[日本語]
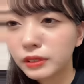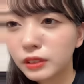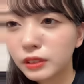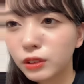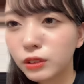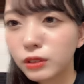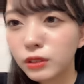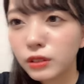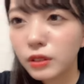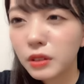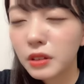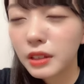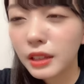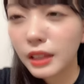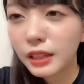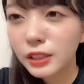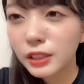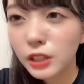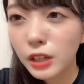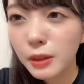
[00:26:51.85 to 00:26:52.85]
ということで
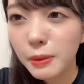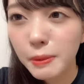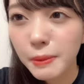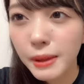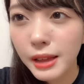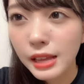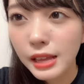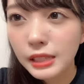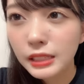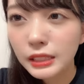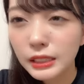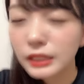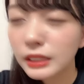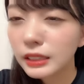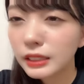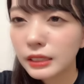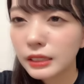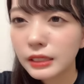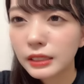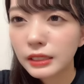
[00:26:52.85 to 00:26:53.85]
団地やめま
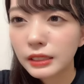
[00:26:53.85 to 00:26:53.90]
す